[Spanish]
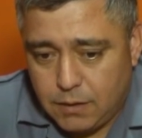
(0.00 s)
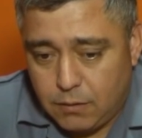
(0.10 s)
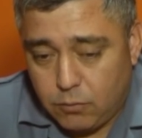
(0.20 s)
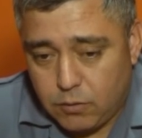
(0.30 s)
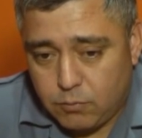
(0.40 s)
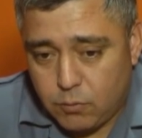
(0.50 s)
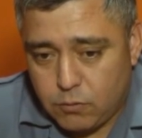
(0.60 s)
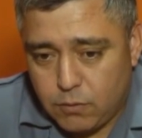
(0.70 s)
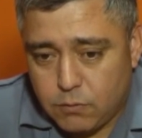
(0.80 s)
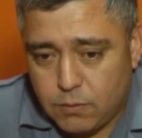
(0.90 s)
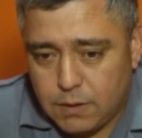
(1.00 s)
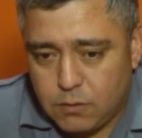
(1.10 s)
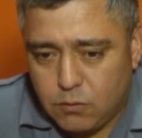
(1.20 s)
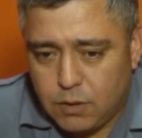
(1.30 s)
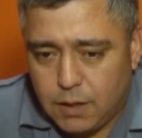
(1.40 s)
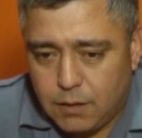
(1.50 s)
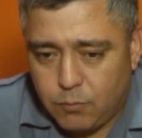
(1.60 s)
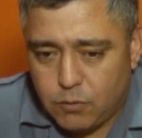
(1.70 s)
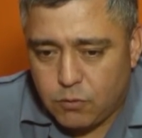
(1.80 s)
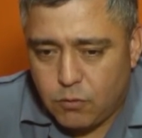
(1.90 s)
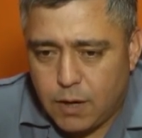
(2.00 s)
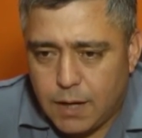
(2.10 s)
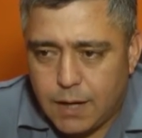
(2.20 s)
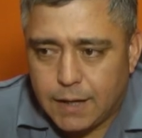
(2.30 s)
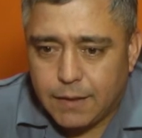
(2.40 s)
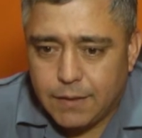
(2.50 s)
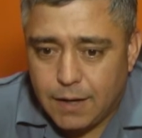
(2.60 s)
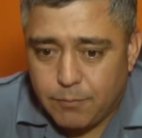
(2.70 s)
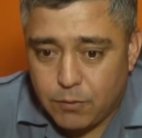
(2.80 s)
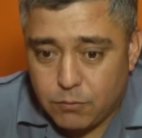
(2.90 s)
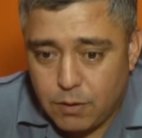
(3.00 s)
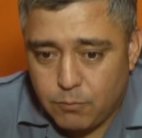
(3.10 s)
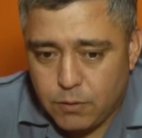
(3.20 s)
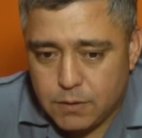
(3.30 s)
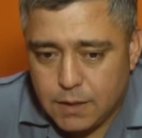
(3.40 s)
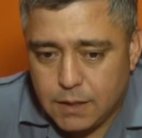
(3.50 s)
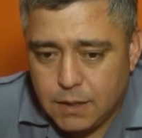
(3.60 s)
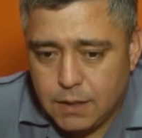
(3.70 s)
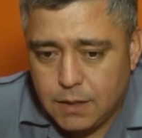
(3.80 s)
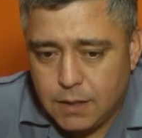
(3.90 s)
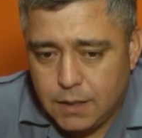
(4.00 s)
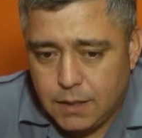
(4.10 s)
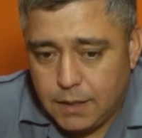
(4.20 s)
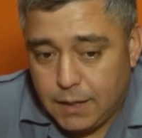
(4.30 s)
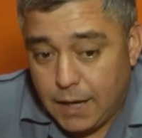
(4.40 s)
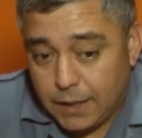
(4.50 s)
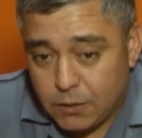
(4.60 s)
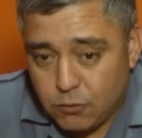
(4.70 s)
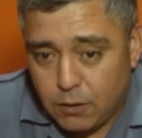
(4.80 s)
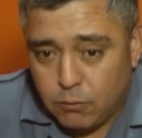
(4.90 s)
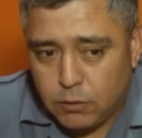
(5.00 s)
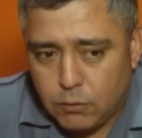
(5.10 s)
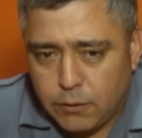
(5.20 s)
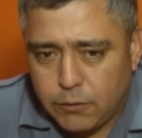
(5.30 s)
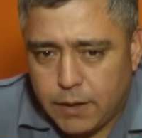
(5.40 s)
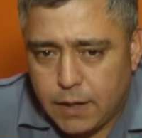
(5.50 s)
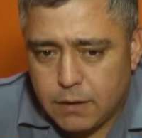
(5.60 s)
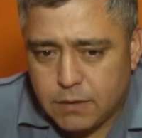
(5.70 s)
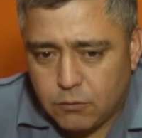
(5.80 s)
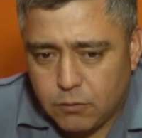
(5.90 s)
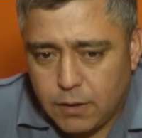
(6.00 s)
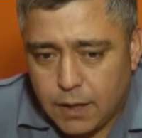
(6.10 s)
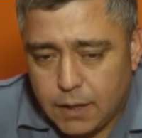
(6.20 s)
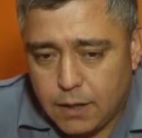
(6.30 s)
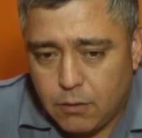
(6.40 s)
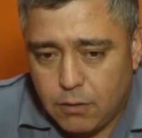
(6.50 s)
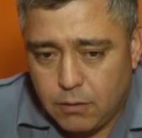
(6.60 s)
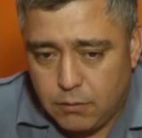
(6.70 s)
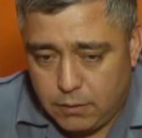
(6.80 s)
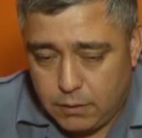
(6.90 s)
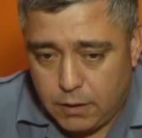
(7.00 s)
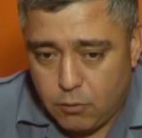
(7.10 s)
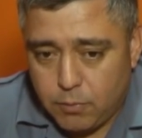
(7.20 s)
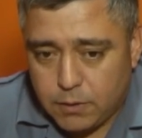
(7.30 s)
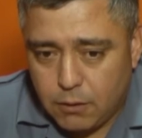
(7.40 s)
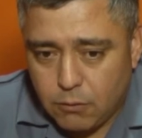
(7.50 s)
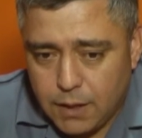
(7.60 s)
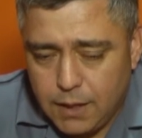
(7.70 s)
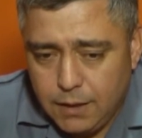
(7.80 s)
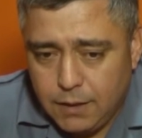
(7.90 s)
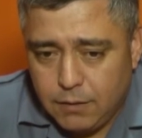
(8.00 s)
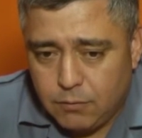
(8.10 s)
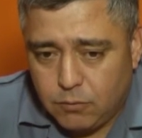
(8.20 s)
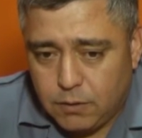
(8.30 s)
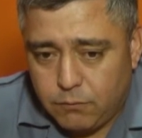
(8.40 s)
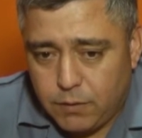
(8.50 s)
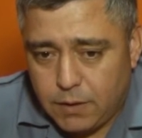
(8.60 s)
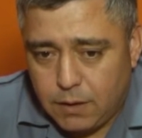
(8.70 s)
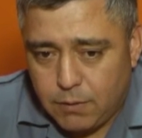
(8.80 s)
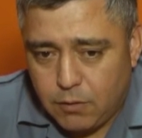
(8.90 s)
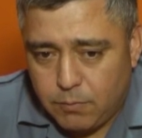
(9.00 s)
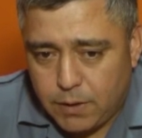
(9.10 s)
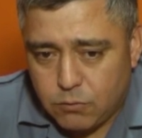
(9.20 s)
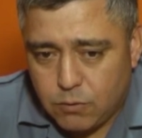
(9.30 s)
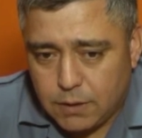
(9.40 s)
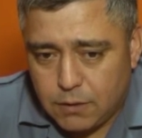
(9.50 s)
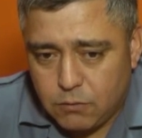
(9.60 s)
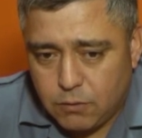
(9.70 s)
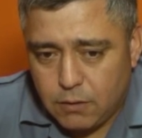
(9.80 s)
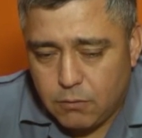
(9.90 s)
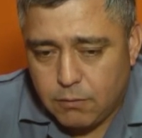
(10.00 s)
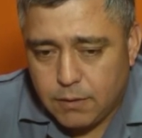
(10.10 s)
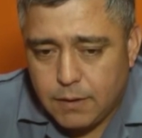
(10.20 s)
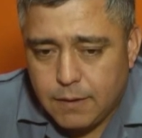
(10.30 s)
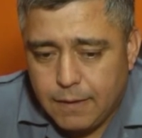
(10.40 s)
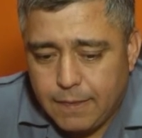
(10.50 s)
donde se procedió a su detención, procedió a agredir al personal policial. Eh, las agresiones continuaron en el sector de acá en el, hospital local, donde fue derivado para su atención el joven.